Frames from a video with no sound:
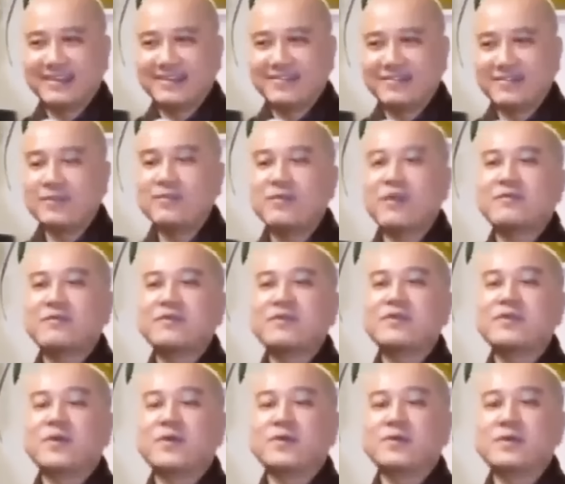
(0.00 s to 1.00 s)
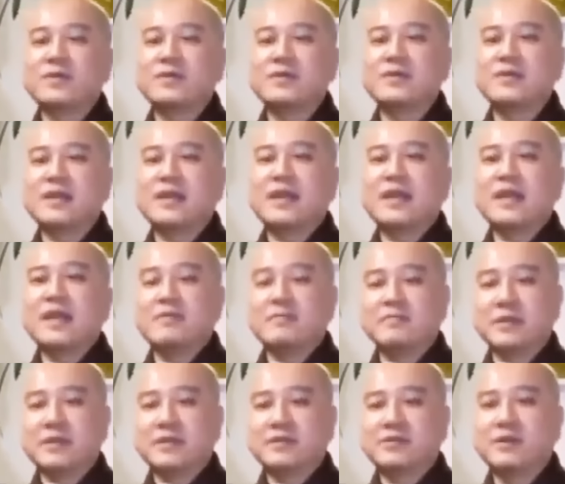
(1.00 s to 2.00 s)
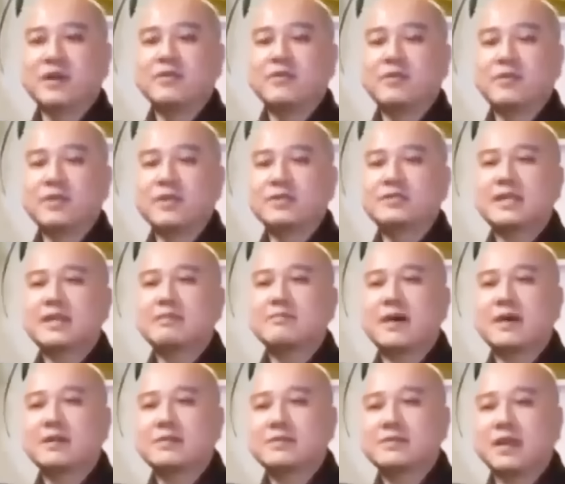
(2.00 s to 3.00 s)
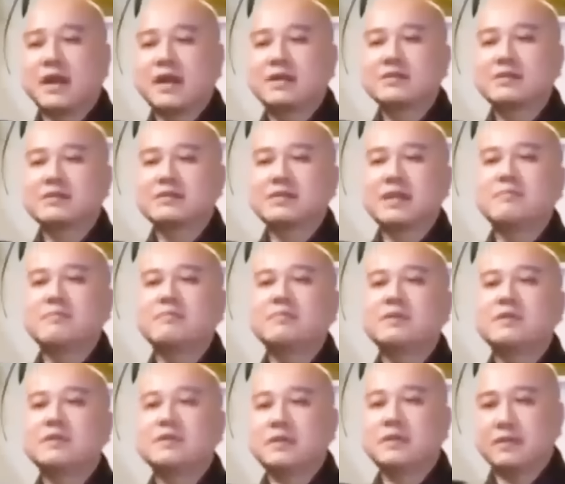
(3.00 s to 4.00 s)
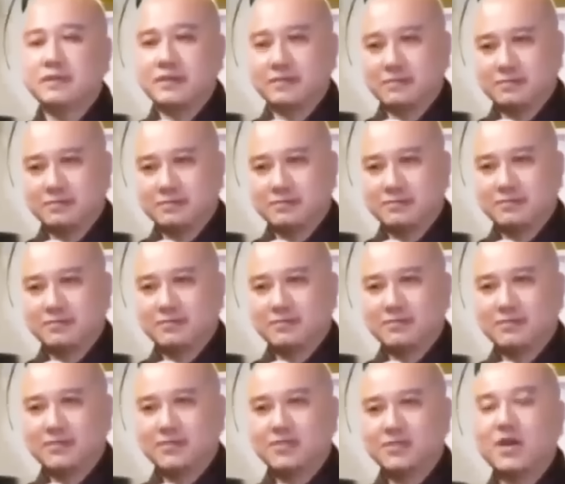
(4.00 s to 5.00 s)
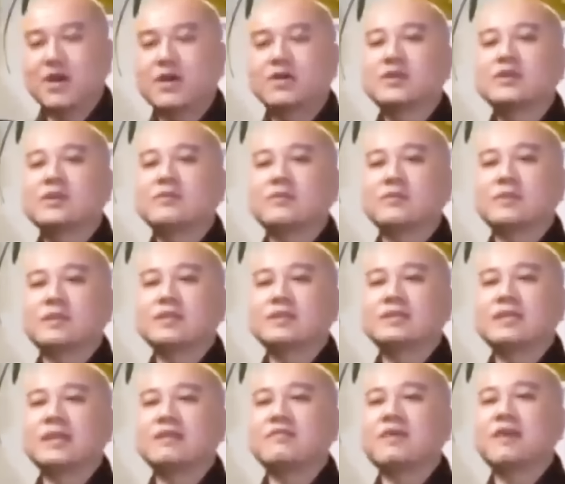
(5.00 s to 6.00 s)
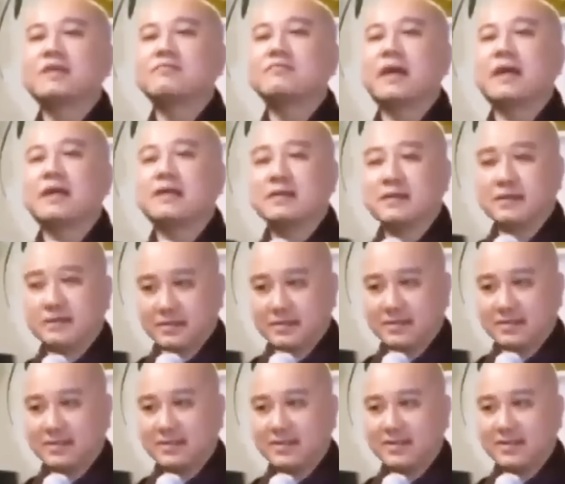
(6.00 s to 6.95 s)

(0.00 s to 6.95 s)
Pháp Hòa ví dụ như mình có một chiếc xe bus chở được năm mươi người so với một chiếc xe van bảy người,